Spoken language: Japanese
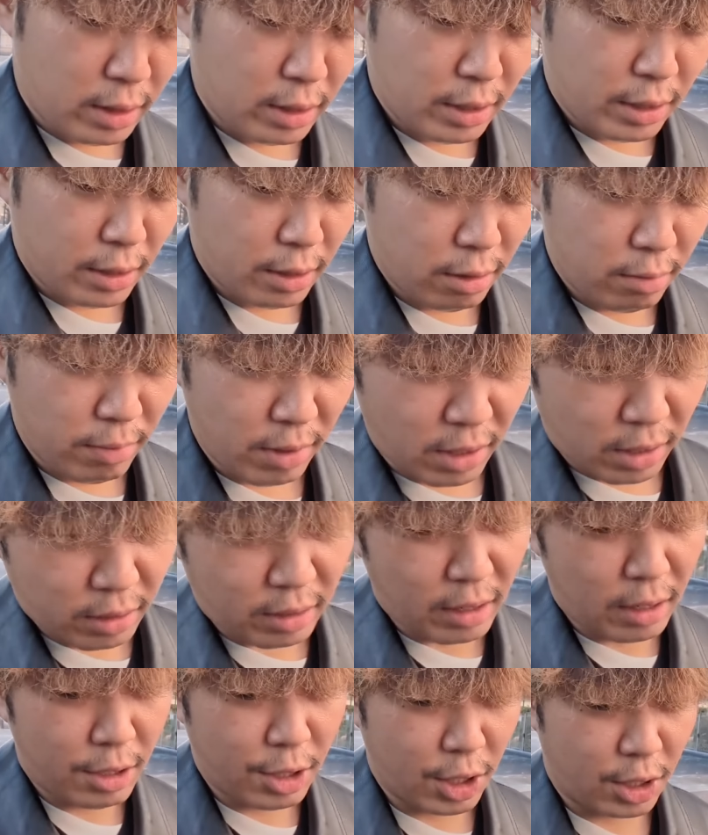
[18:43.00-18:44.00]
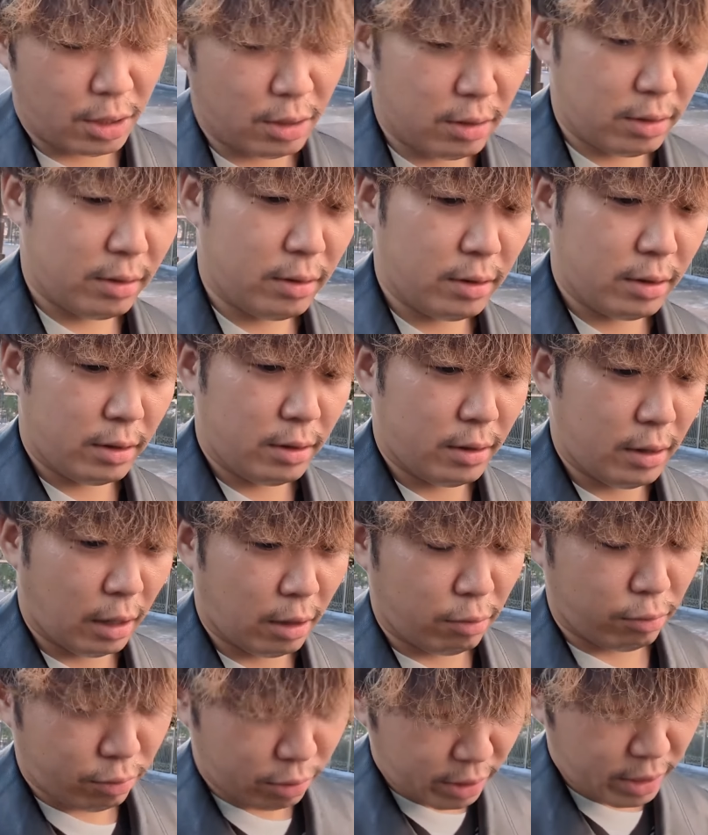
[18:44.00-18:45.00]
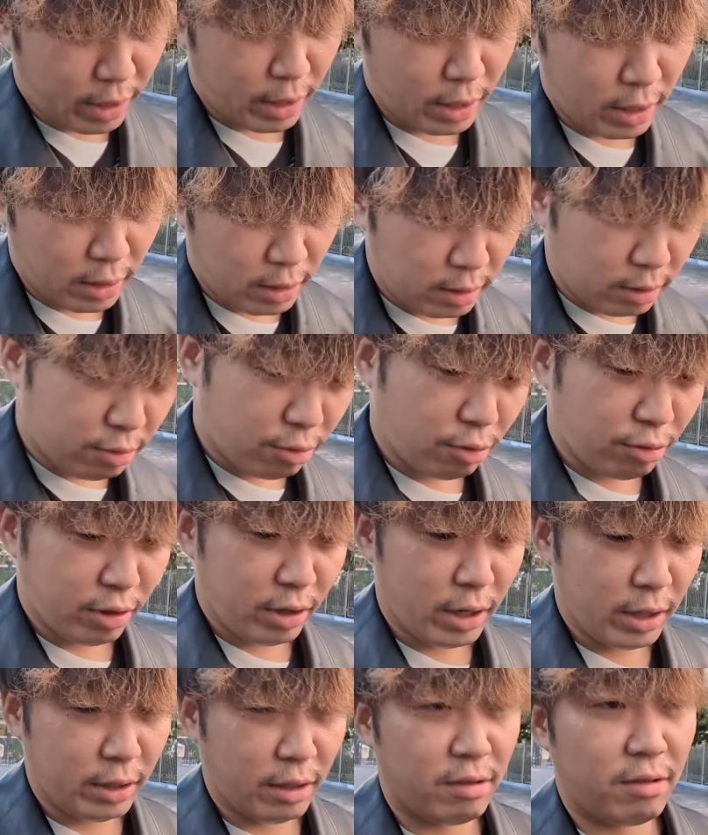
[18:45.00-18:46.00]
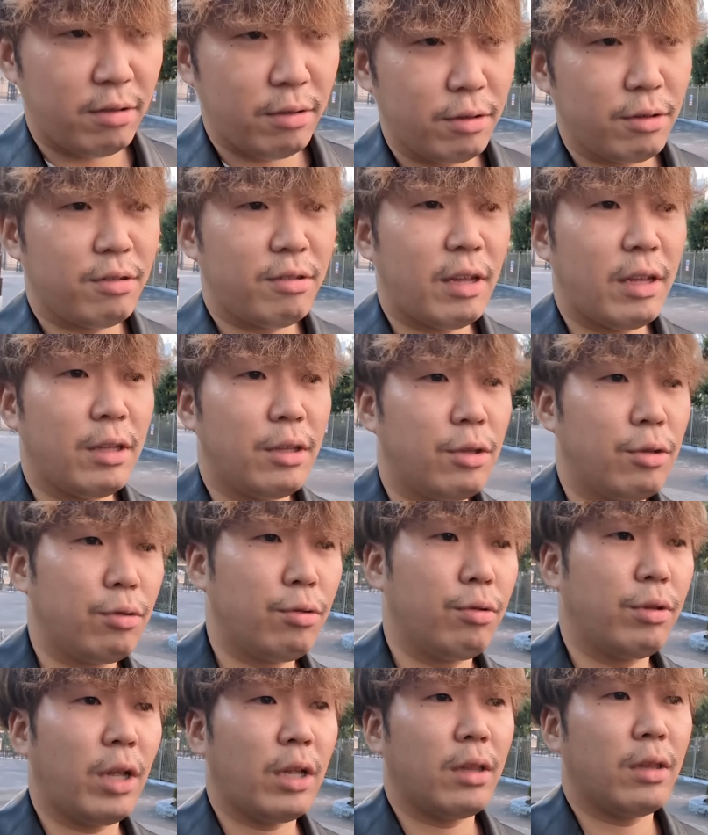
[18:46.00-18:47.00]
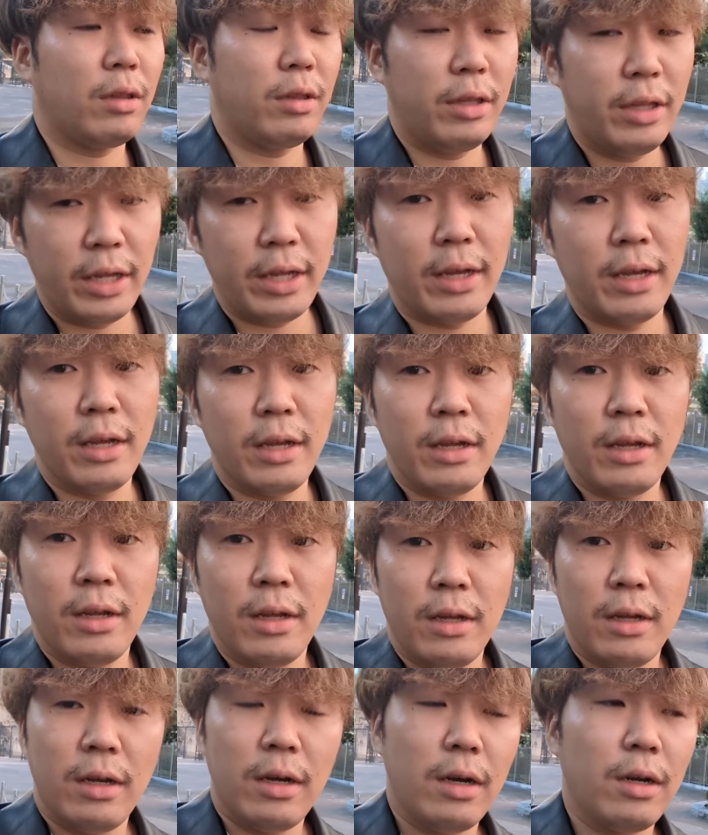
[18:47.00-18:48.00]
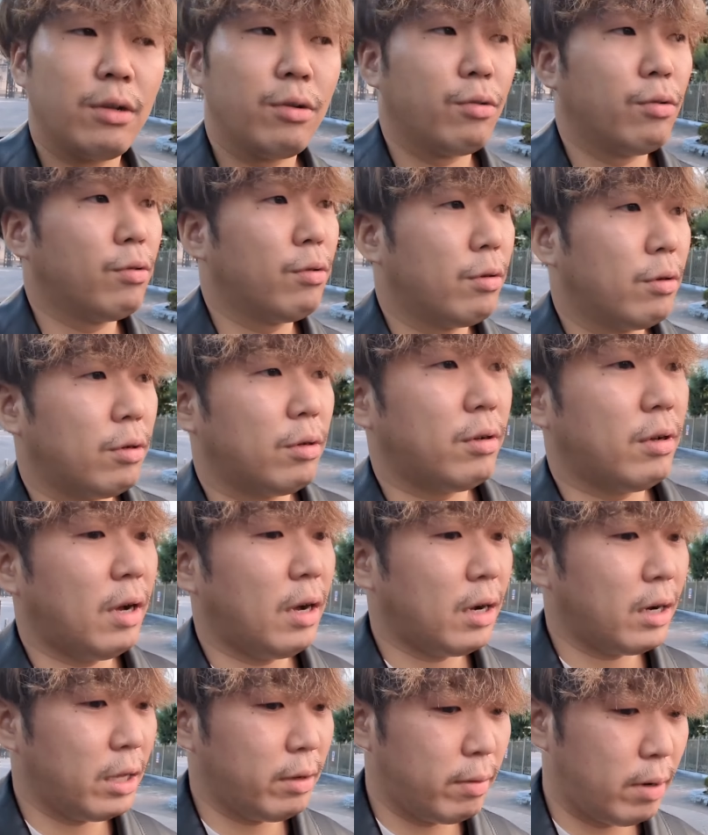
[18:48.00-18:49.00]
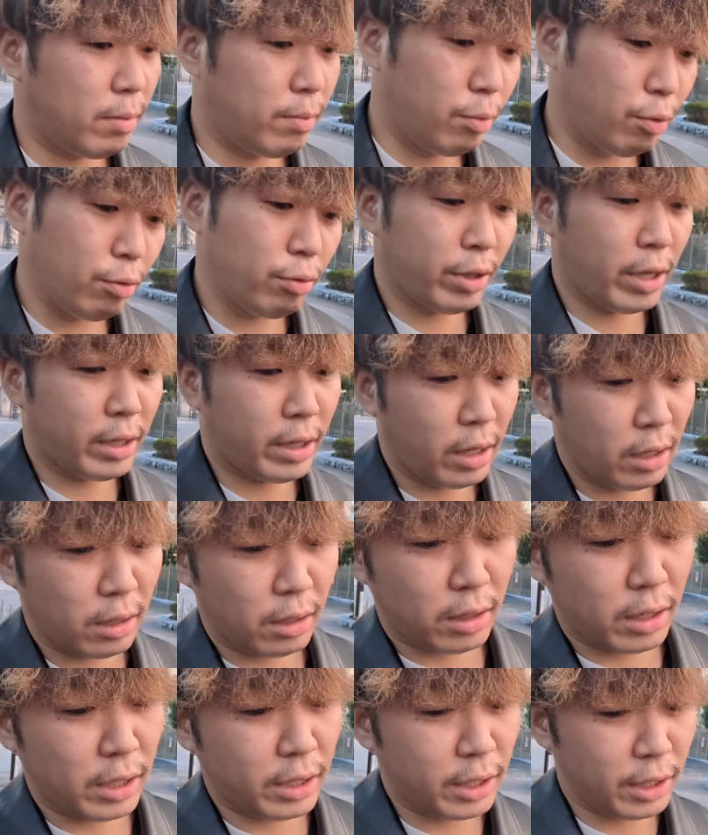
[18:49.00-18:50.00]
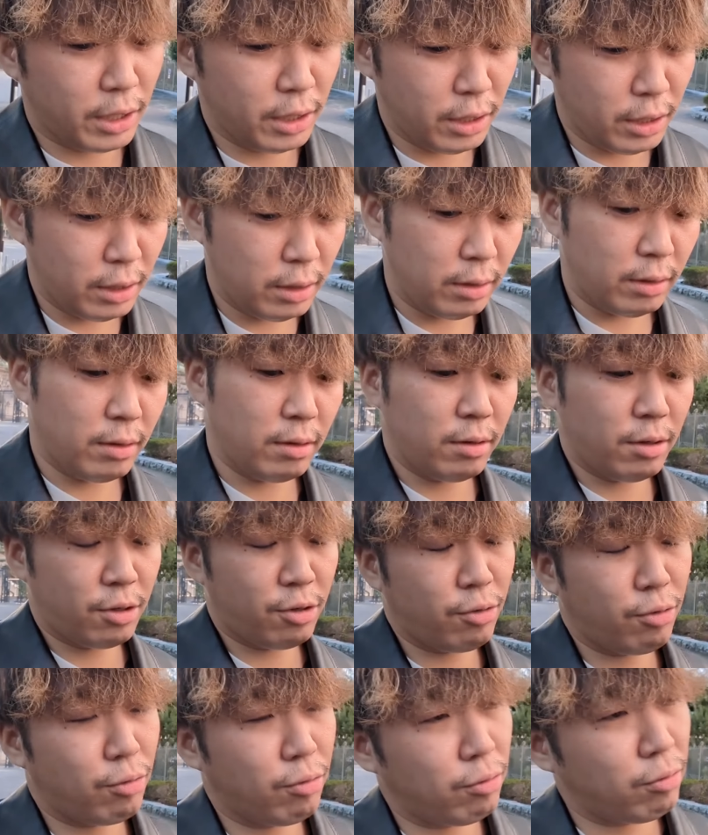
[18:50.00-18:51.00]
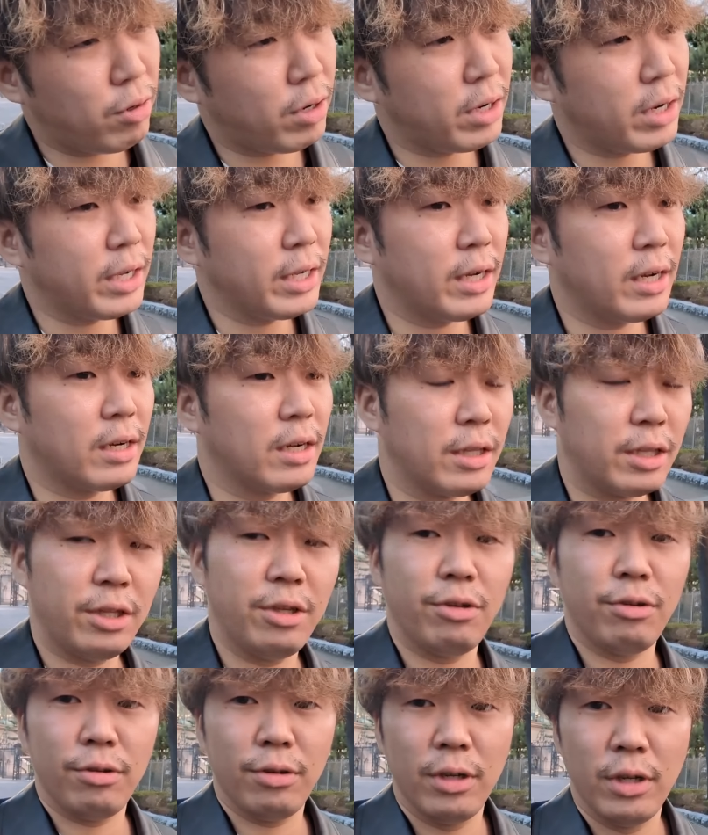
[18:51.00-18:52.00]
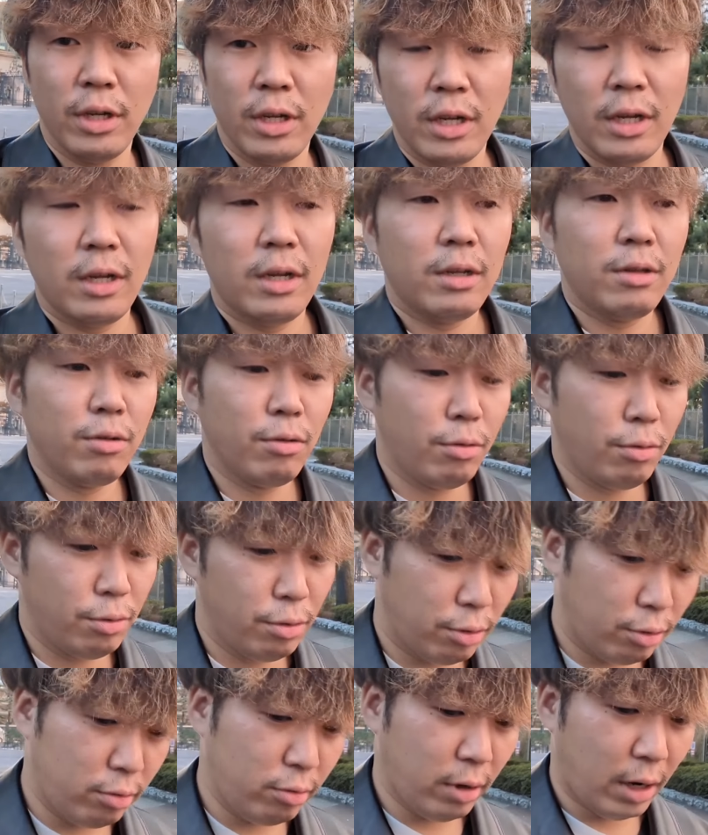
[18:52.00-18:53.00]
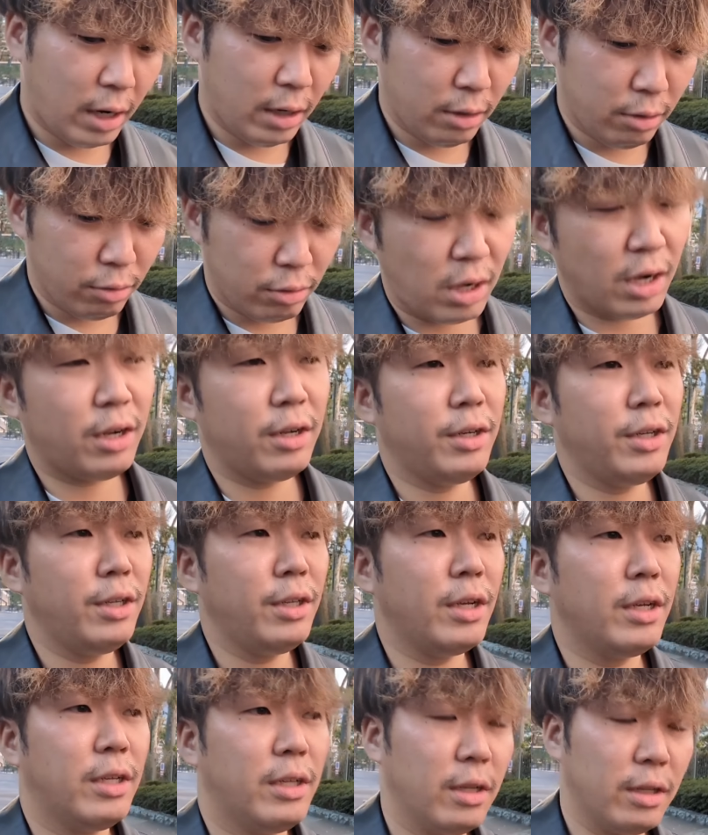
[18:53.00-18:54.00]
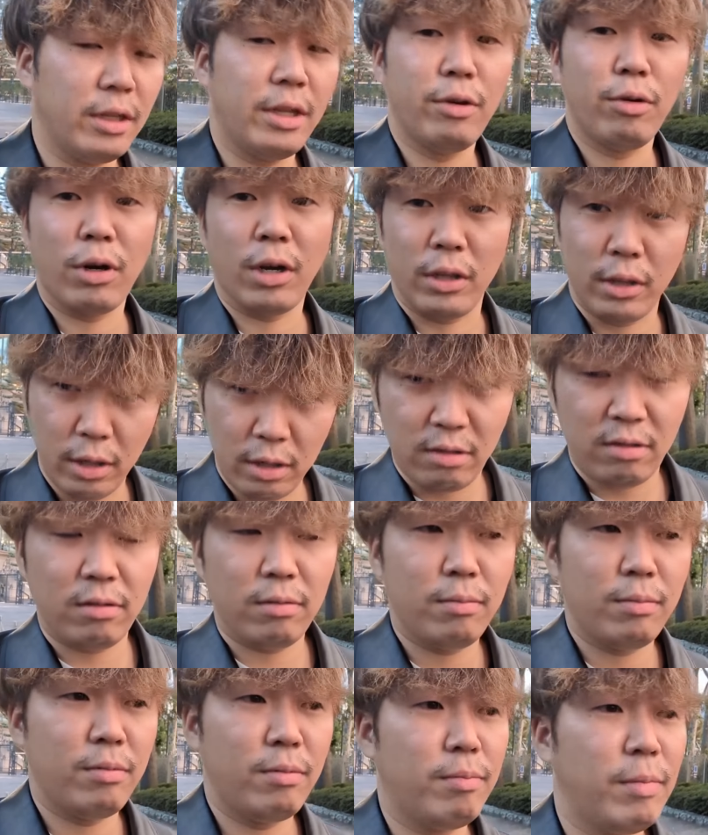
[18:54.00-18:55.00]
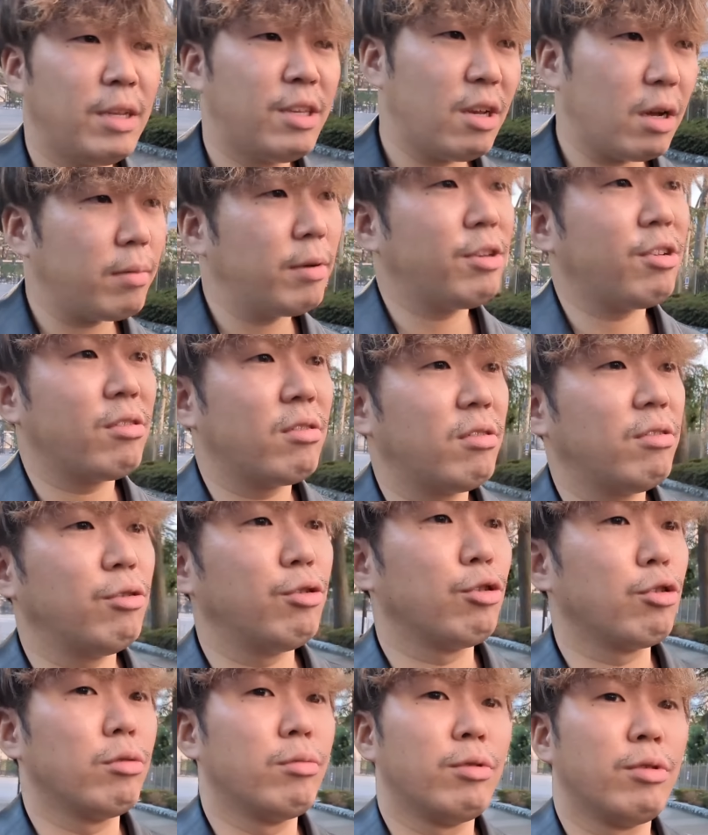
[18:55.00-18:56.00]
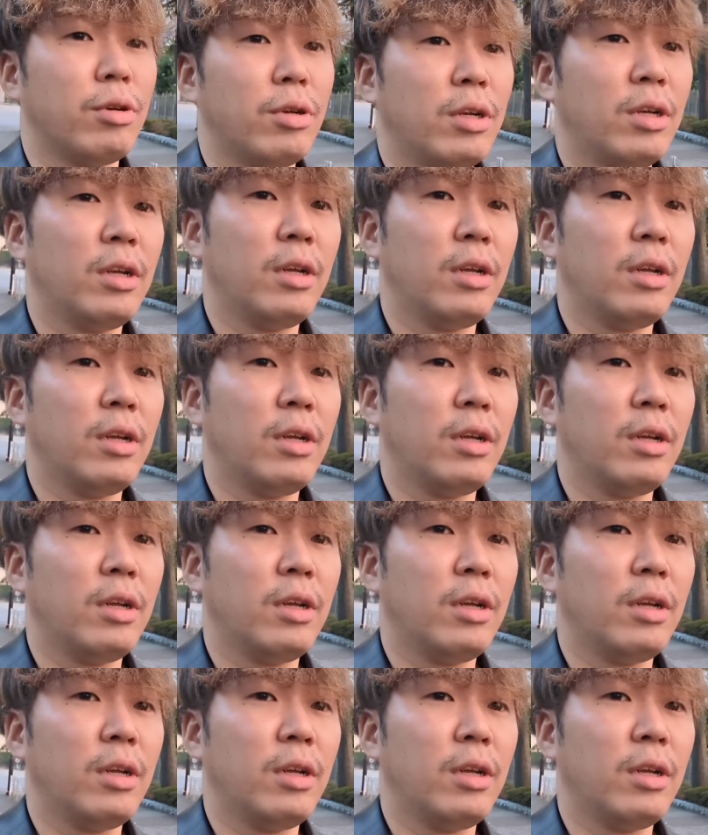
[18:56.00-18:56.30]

ゲーマーが垂れちゃったので直線入ってすぐ先頭立ってあのあれはもうね展開的にしょうがないかなっていう能力あるの確認できたんで良かったですめちゃめちゃ強いと思う